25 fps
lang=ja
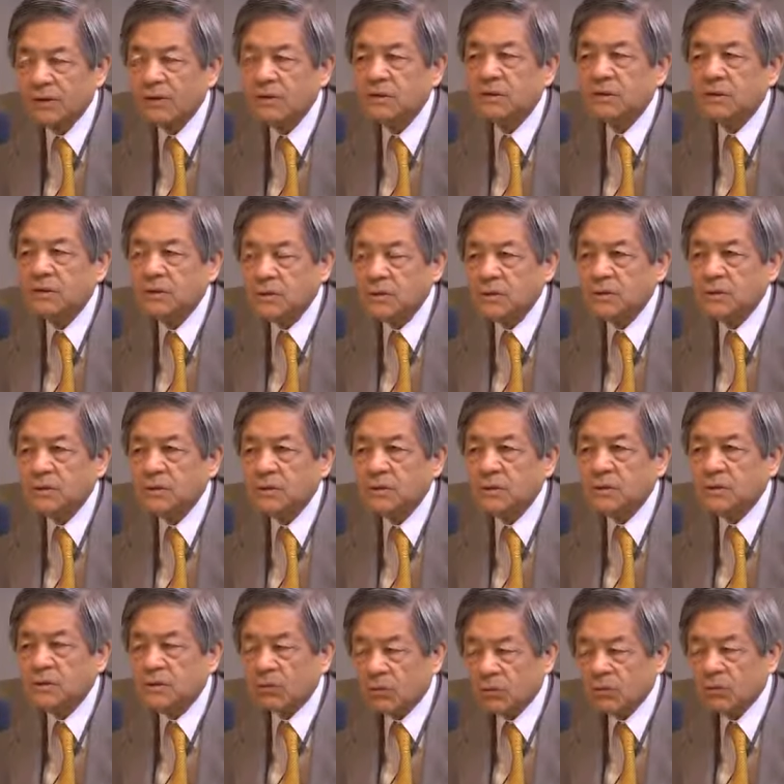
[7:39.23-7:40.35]
うん、うん、
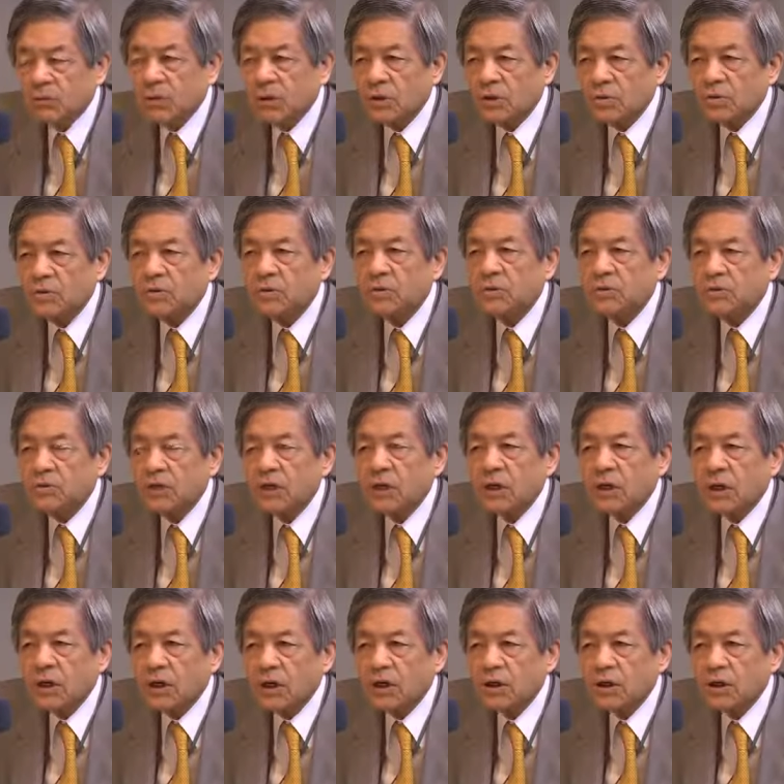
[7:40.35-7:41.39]
ところがそういう世代